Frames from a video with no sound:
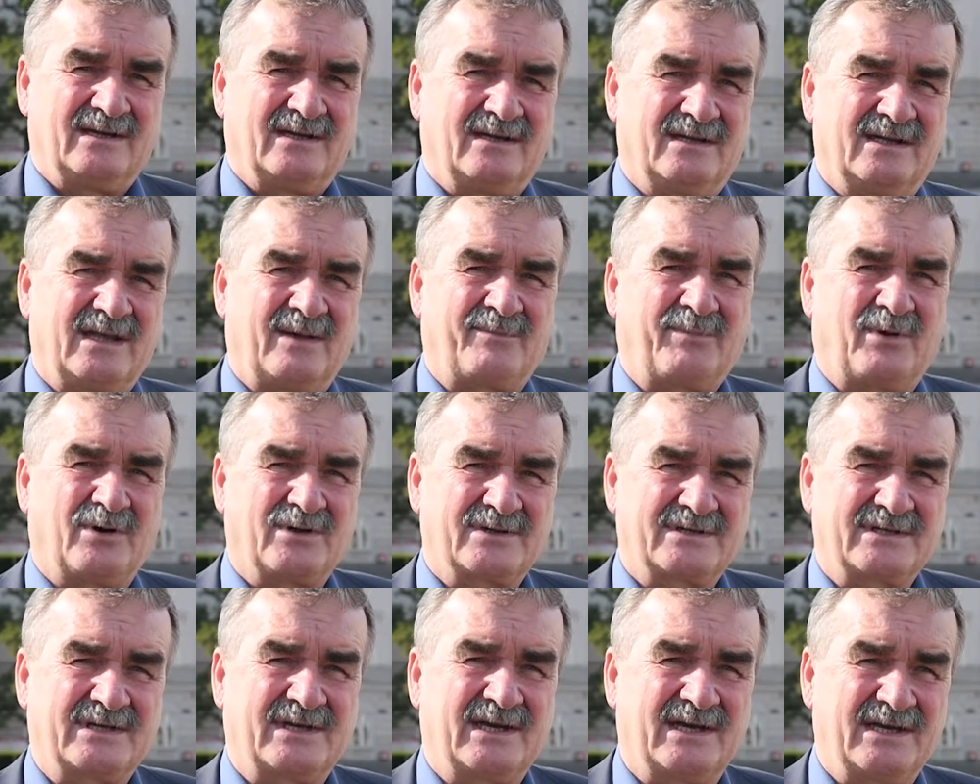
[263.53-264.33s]
na
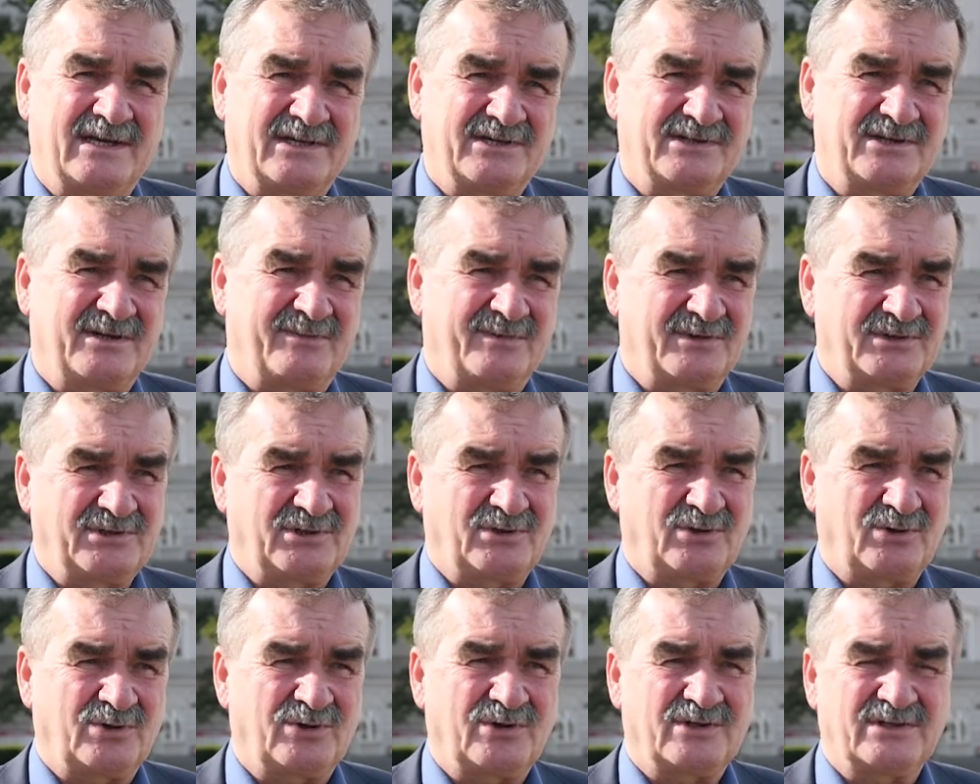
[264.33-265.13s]
Polskę, że
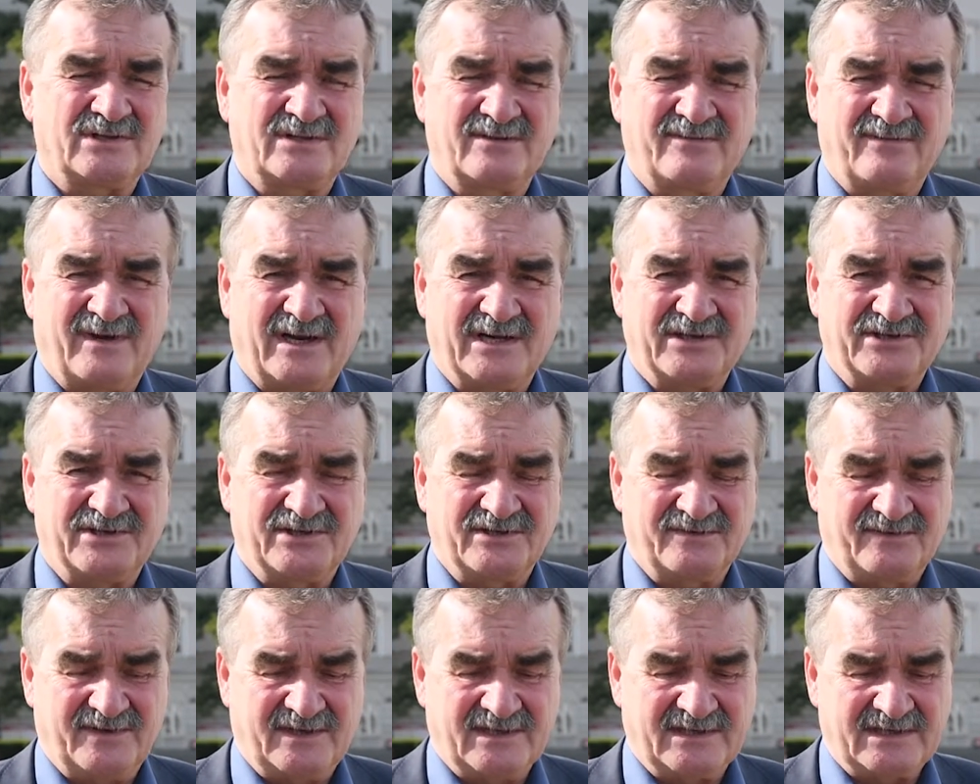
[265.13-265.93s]
będzie trudno z nim
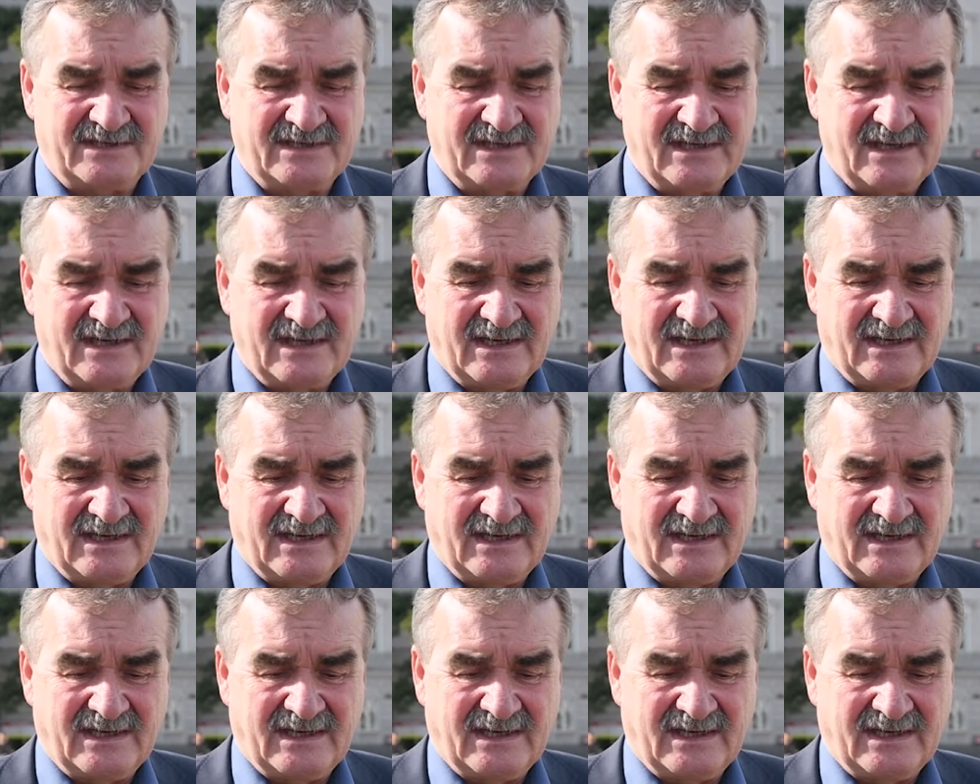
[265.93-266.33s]
walczyć. Więc